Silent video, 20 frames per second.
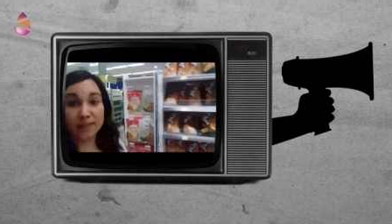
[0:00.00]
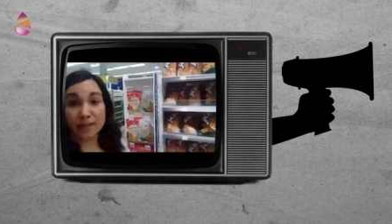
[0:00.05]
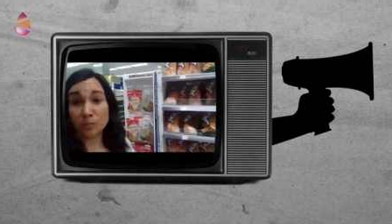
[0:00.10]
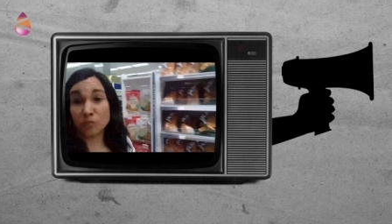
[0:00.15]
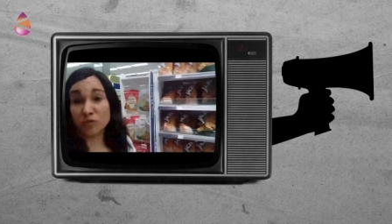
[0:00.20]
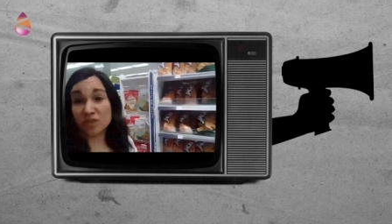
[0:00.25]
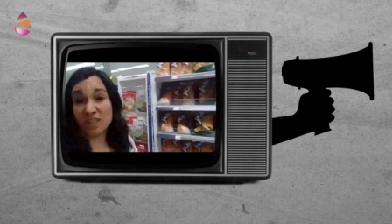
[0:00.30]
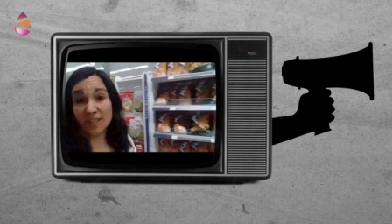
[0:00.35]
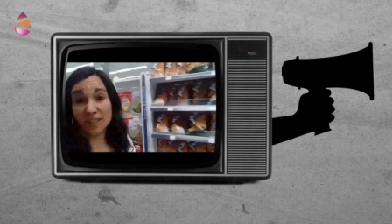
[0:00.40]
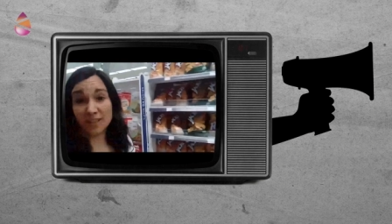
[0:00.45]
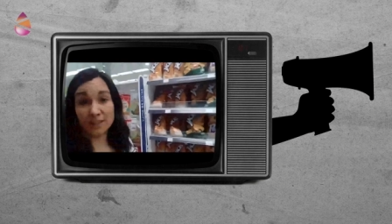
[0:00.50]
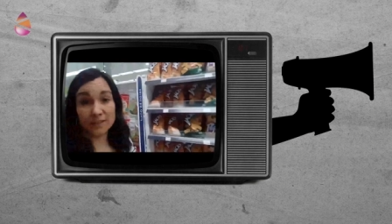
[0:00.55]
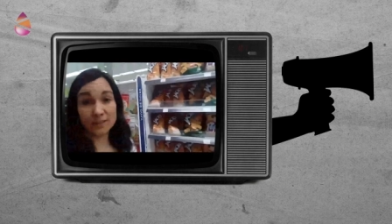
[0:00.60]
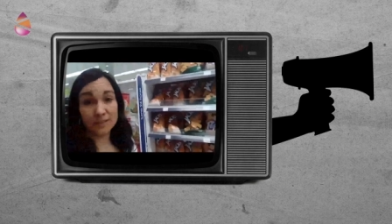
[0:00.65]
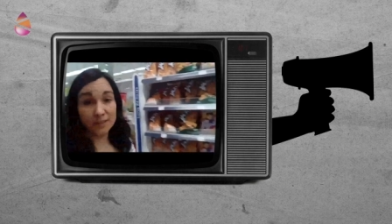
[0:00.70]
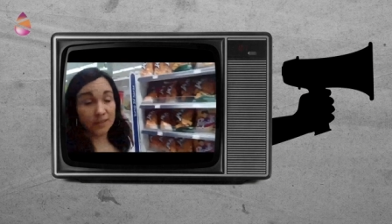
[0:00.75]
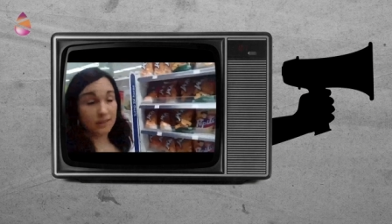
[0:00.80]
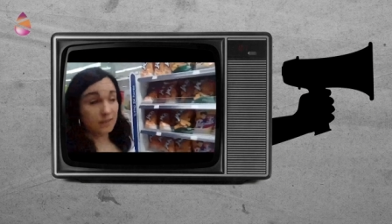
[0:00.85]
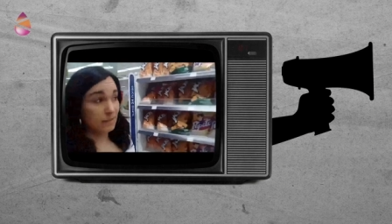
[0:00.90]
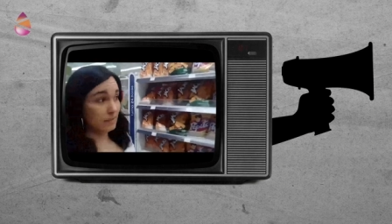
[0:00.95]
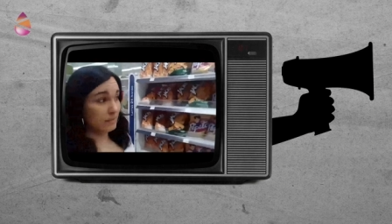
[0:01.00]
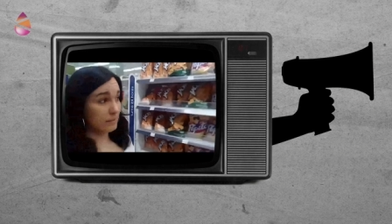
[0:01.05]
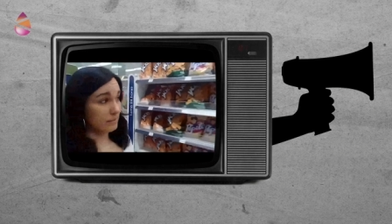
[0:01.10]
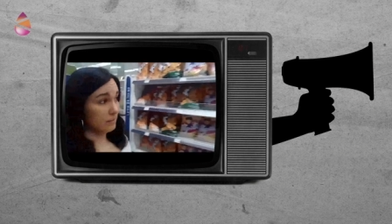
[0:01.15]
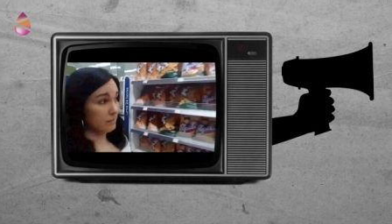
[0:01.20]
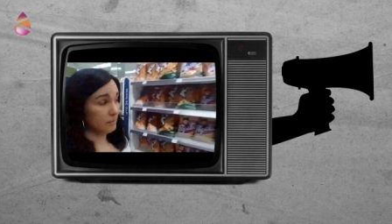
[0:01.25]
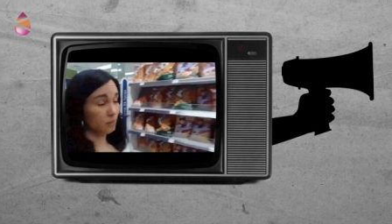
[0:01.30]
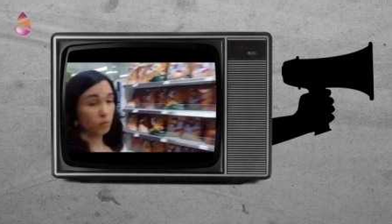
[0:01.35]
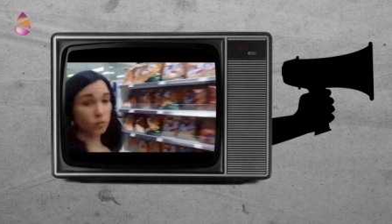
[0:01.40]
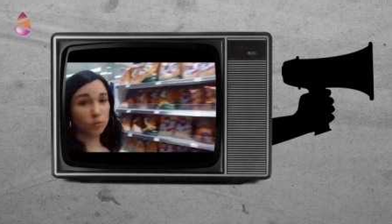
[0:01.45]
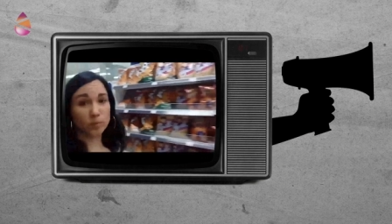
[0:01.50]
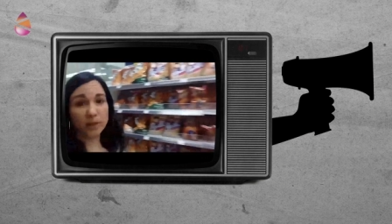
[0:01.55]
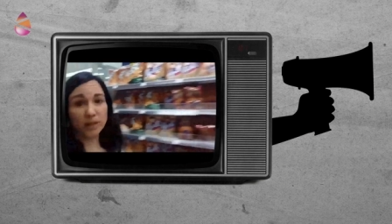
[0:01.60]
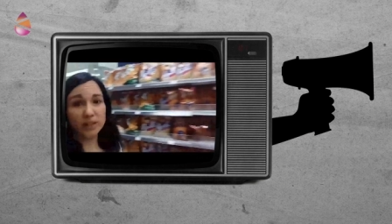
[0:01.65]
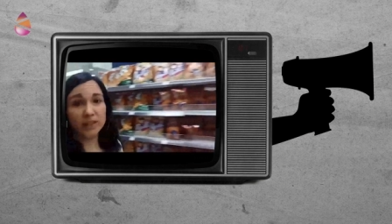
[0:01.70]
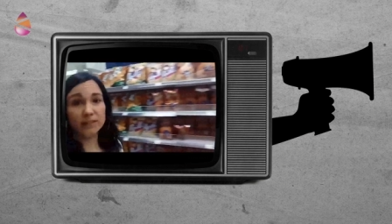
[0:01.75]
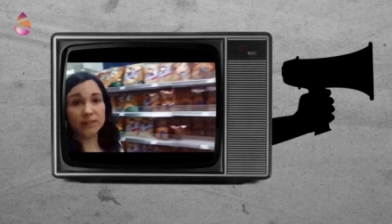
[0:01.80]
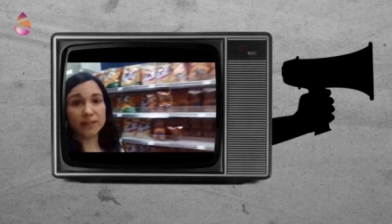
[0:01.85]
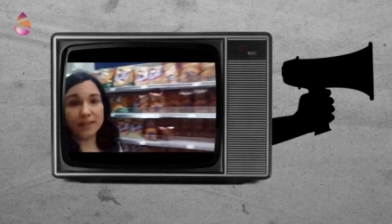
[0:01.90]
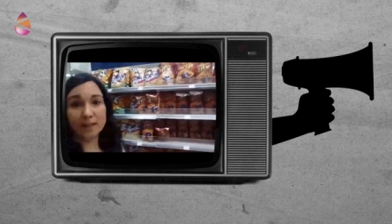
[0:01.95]
que haya mucha crisis
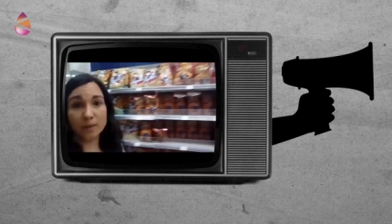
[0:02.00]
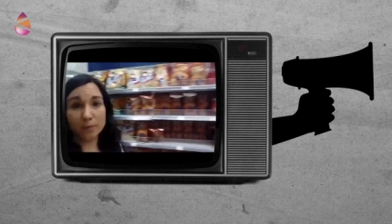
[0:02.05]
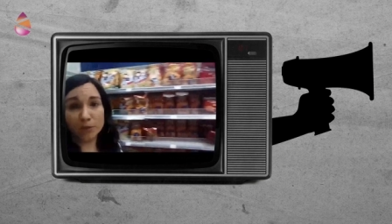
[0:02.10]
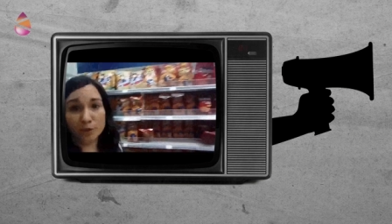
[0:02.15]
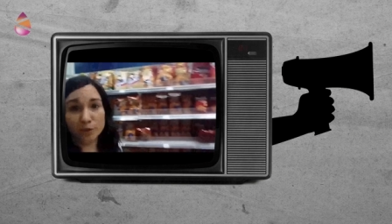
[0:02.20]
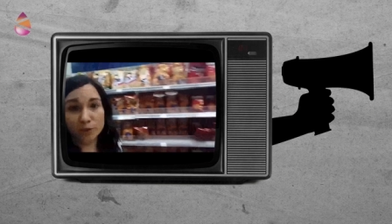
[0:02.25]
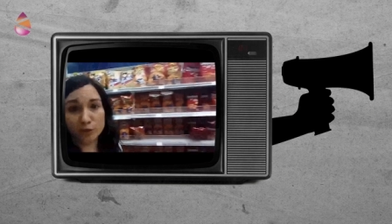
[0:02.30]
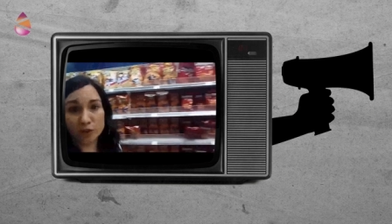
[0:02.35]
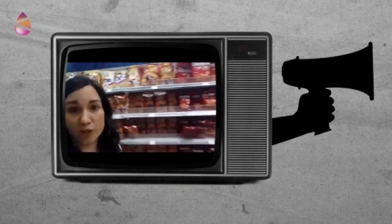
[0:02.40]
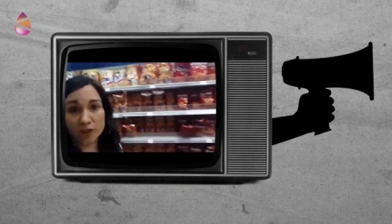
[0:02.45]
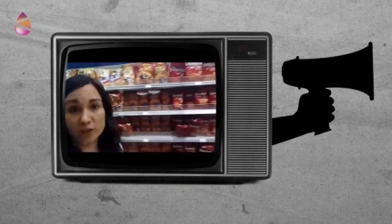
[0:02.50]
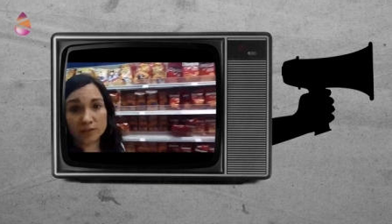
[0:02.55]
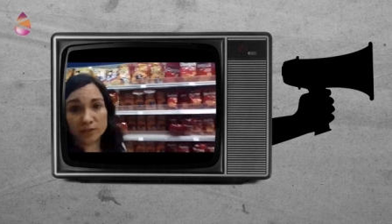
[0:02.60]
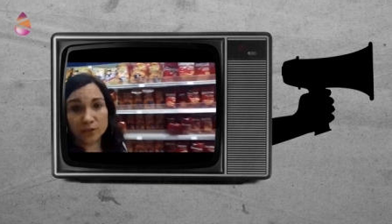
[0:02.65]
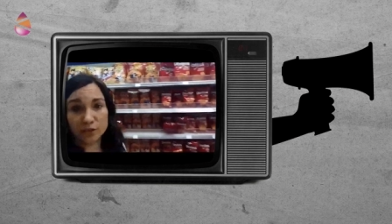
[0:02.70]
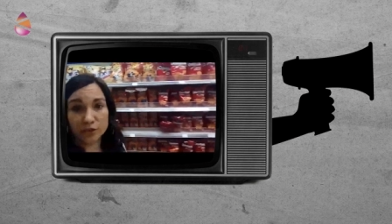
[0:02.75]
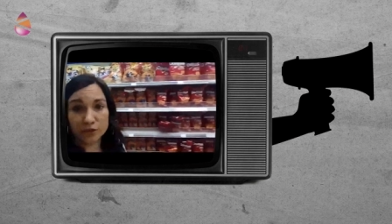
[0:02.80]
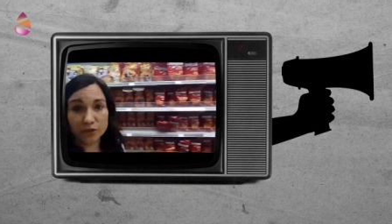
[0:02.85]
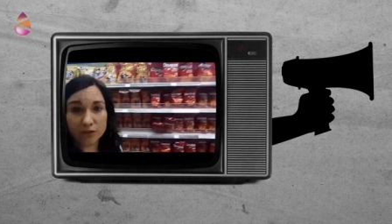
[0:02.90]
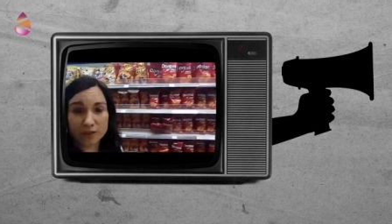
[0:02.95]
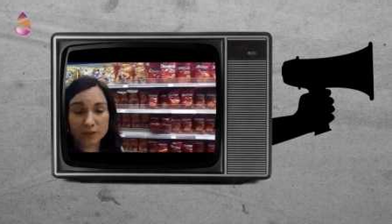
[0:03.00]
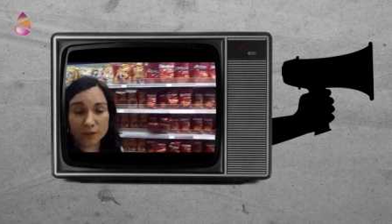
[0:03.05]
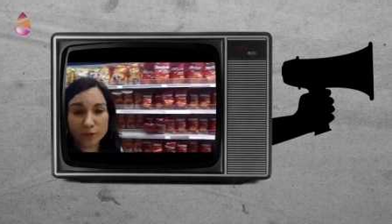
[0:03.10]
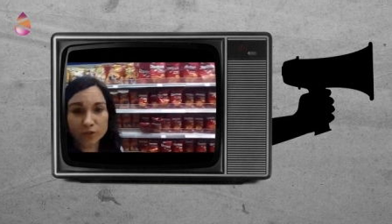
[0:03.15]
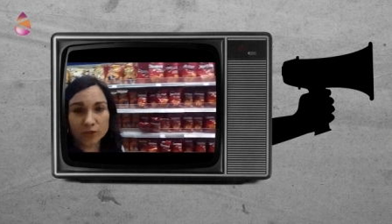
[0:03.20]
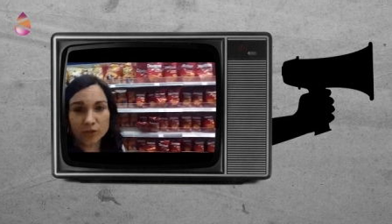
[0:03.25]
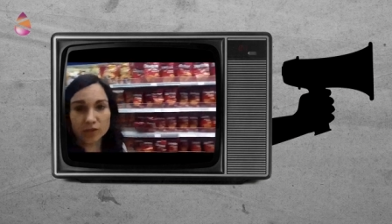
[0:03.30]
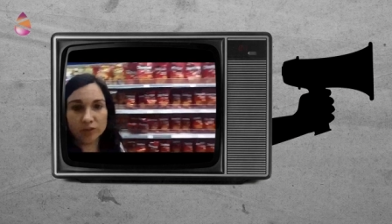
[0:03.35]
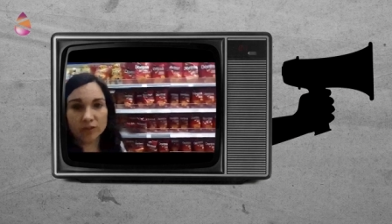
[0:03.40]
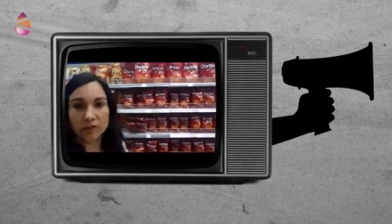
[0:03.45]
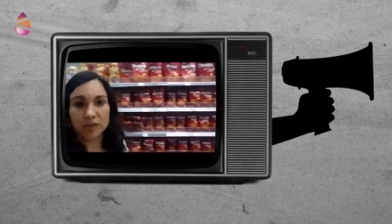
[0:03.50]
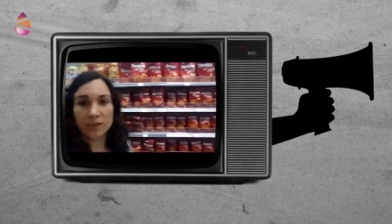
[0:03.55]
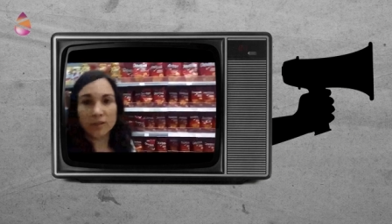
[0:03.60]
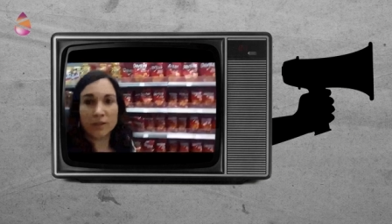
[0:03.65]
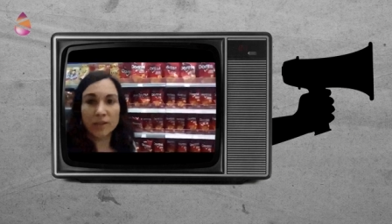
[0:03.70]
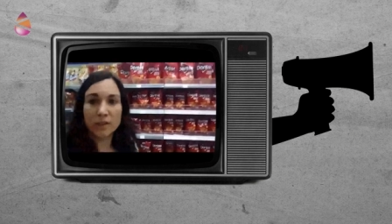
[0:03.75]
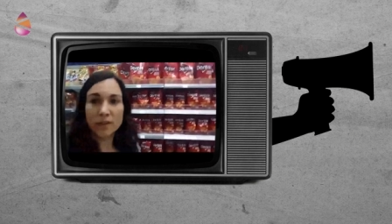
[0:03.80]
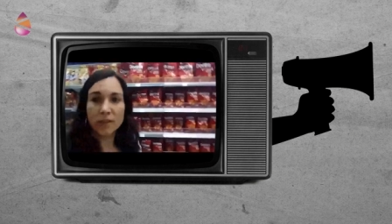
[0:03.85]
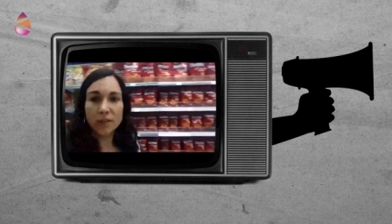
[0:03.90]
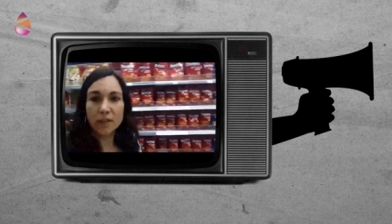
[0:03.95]
humanitaria, bueno, delitos y todo.
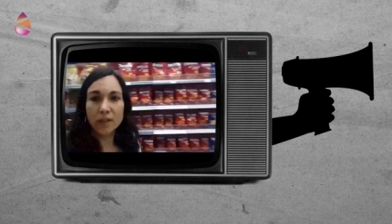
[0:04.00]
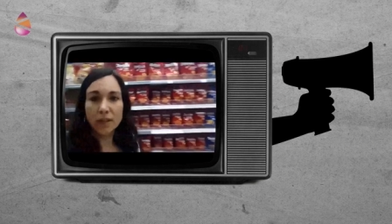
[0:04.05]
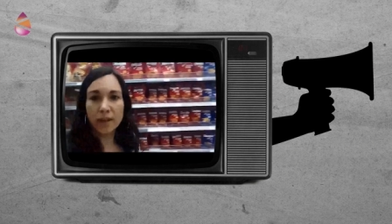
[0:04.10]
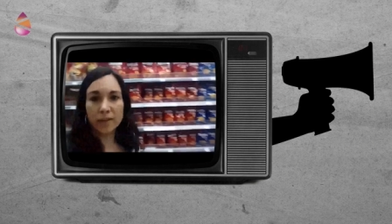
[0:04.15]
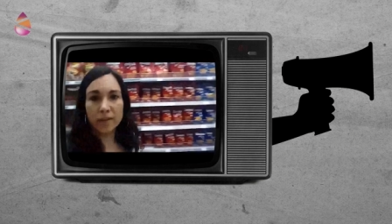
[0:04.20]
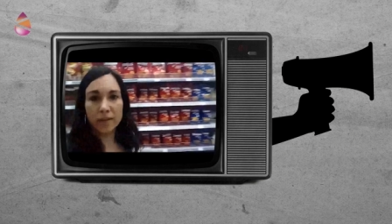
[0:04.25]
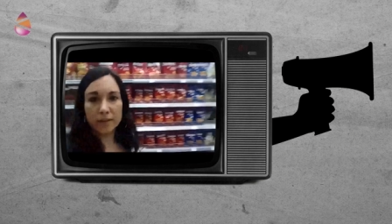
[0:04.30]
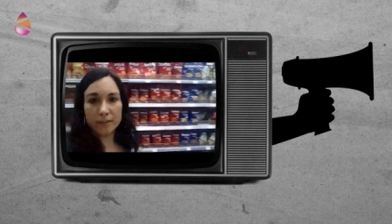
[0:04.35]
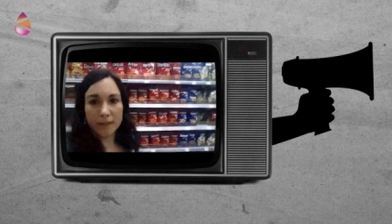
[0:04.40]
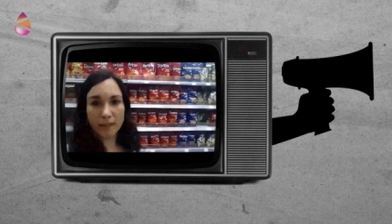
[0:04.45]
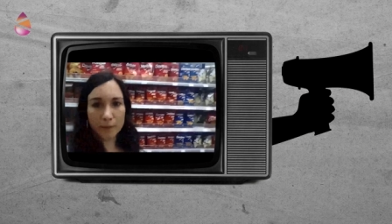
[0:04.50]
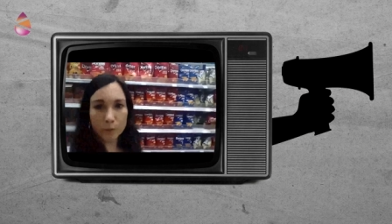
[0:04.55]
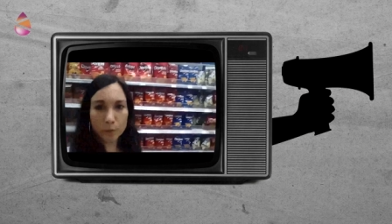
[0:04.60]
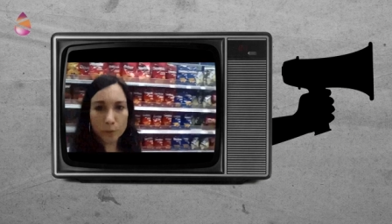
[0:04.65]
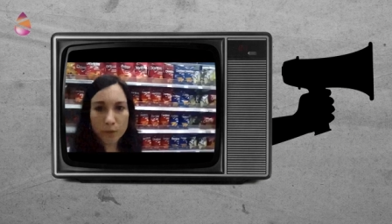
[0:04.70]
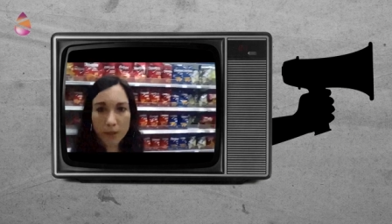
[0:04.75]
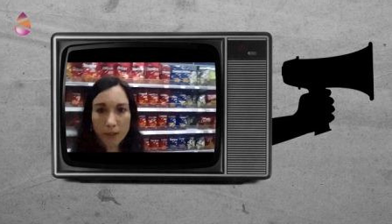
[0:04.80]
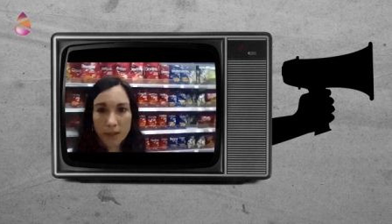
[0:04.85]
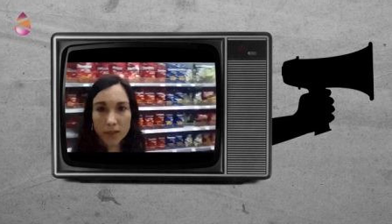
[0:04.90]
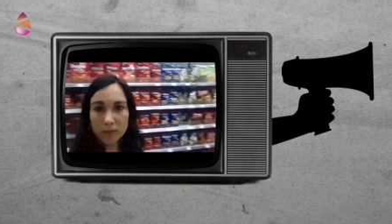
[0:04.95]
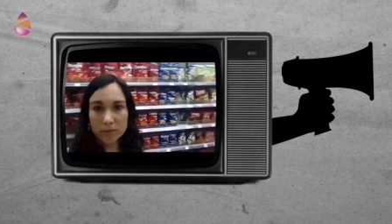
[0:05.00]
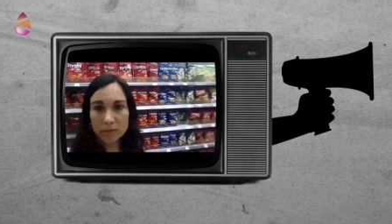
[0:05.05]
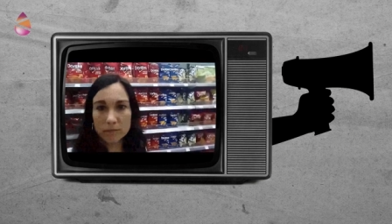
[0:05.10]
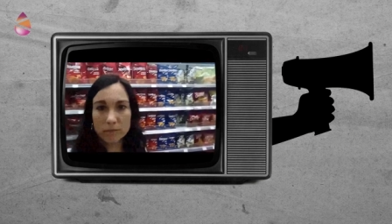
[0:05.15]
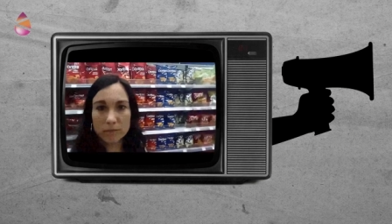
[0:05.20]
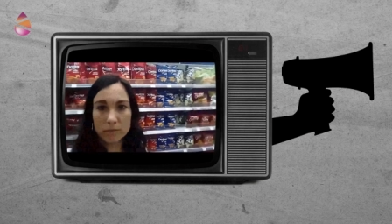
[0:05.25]
La dictadura